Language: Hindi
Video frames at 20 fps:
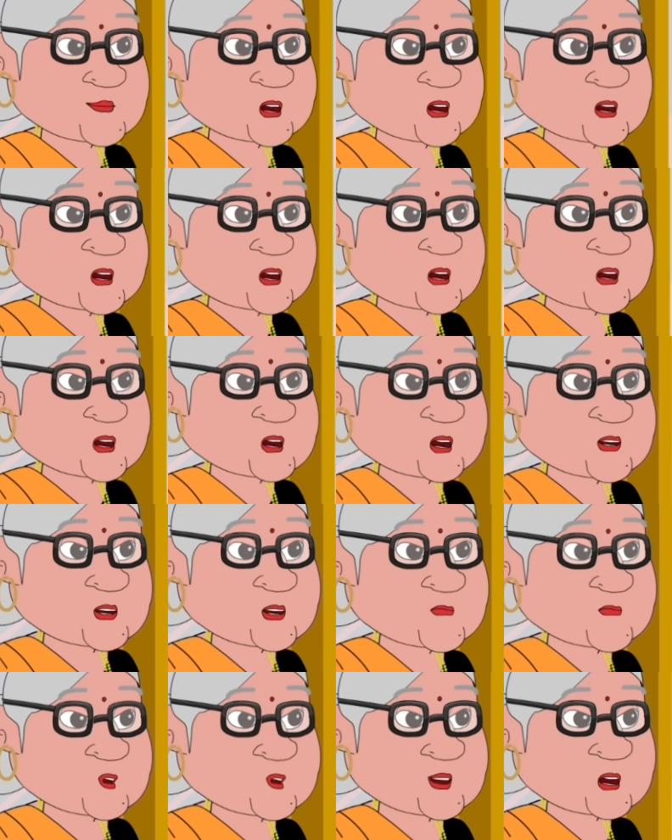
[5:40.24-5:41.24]
बहन
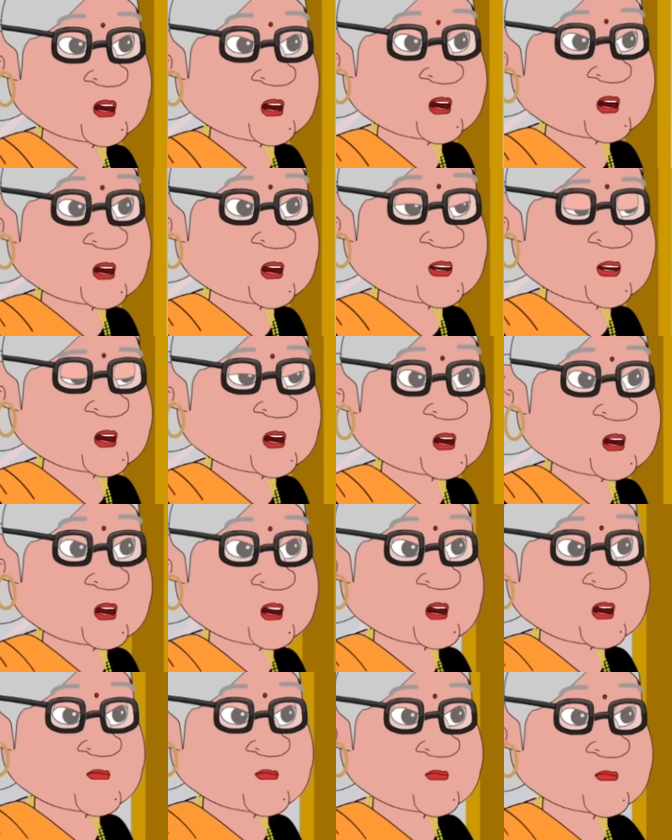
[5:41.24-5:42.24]
क्या बात
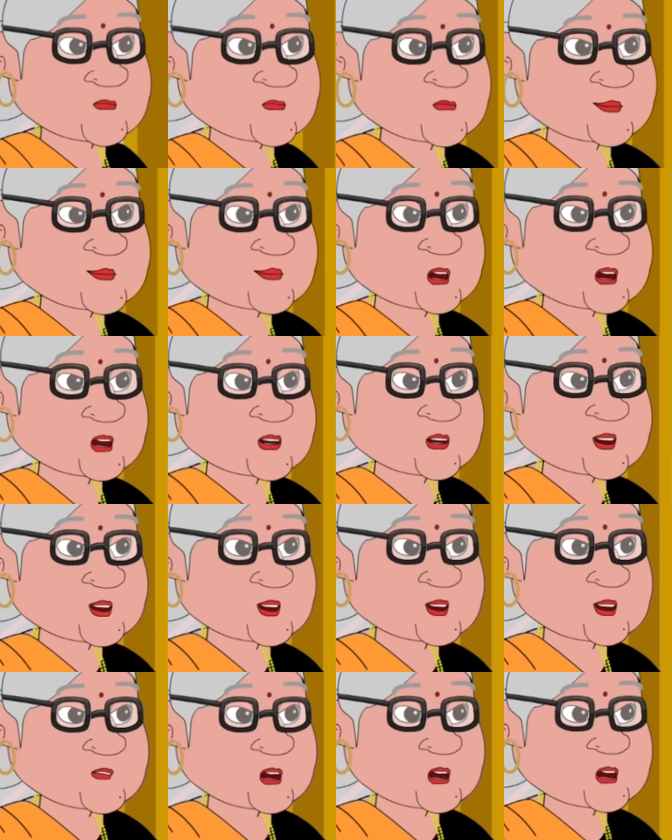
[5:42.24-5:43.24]
है बहुत
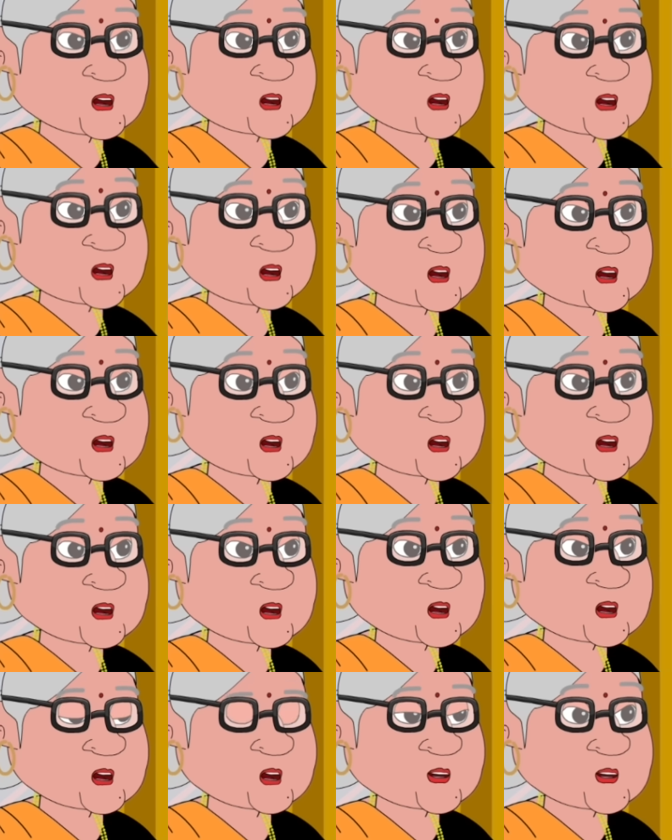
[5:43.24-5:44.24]
दिनों बाद आई हो
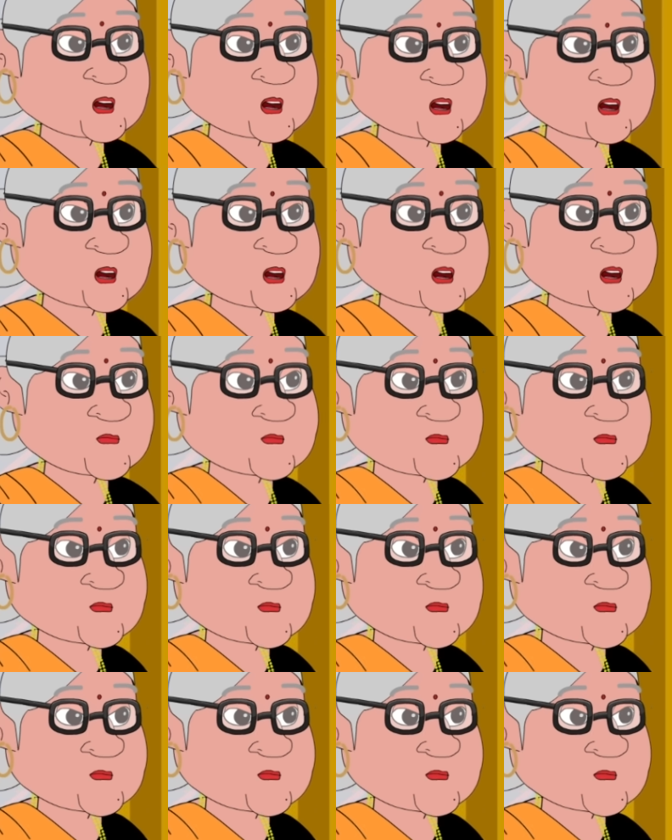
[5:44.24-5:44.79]
मेरे घर